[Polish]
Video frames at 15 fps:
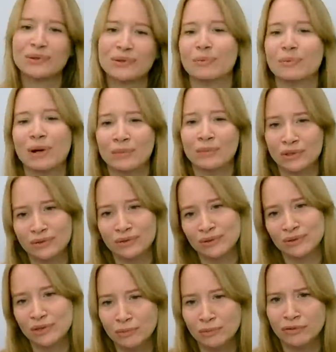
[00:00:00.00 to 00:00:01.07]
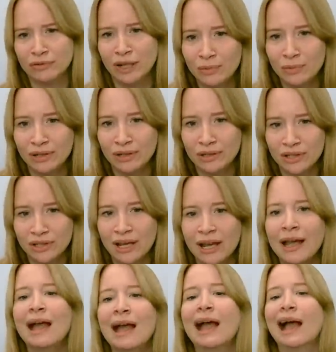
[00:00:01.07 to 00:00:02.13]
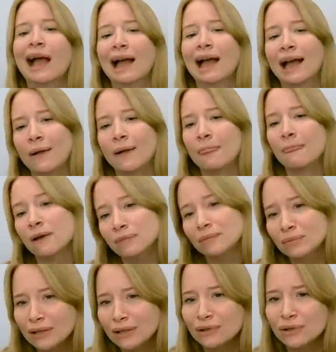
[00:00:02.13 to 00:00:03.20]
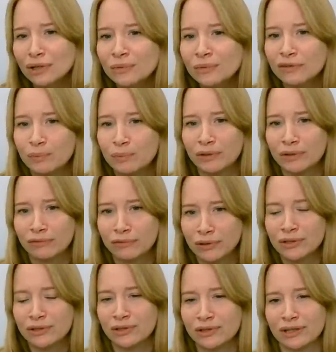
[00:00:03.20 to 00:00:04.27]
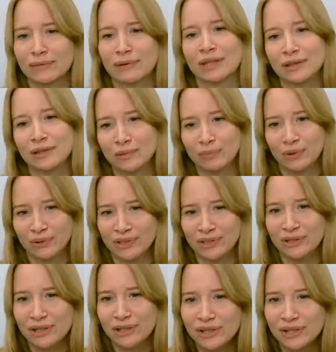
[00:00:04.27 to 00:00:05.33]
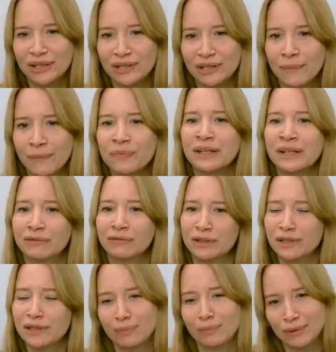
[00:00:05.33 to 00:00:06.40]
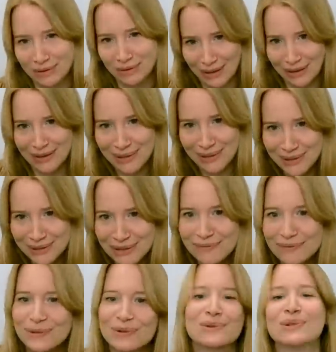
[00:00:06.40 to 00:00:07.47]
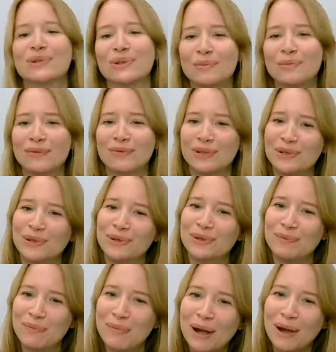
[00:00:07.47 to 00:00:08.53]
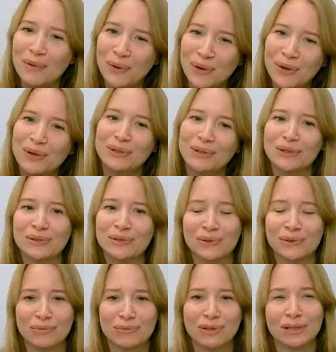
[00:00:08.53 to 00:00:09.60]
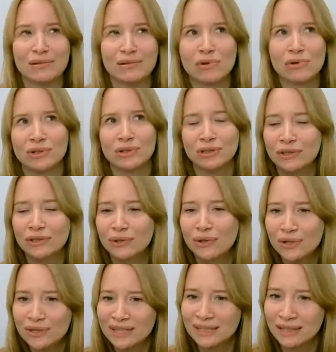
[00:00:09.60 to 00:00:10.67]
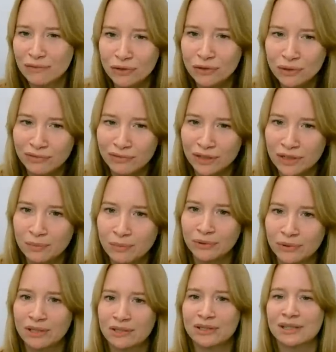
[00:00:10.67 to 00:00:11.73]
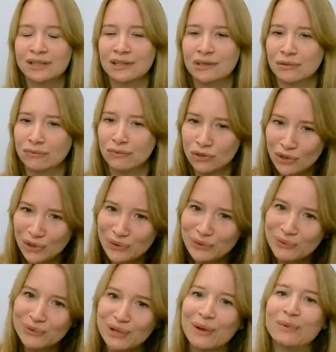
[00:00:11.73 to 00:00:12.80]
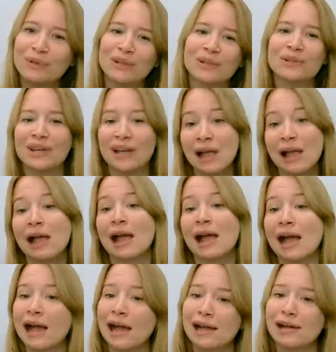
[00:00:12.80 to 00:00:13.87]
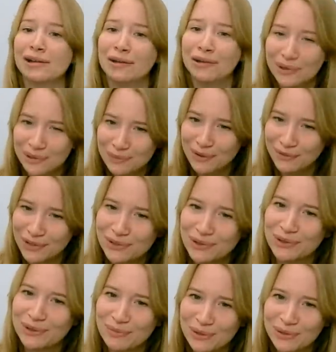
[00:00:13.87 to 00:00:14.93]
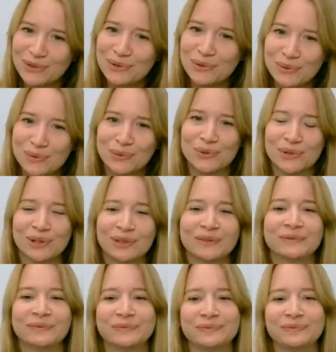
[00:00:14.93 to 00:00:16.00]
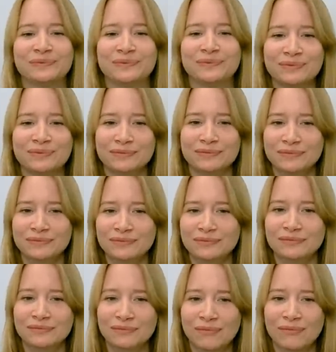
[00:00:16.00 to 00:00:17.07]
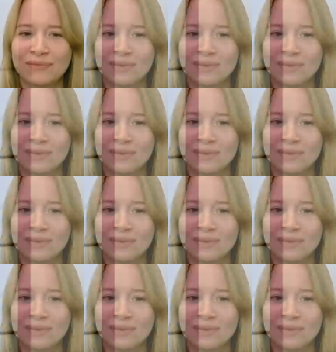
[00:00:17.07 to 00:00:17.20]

osobami siedzącymi w gabinecie, e, no, ma ogromny wpływ właśnie na, na ten proces leczenia. Więc jakby tak, na zewnątrz rozmawia się o tym mało i jest to taki może nie do końca zdefiniowane pojęcie, a za to w środku w gabinecie e, rozmawia się o tym dosyć dużo. No właśnie,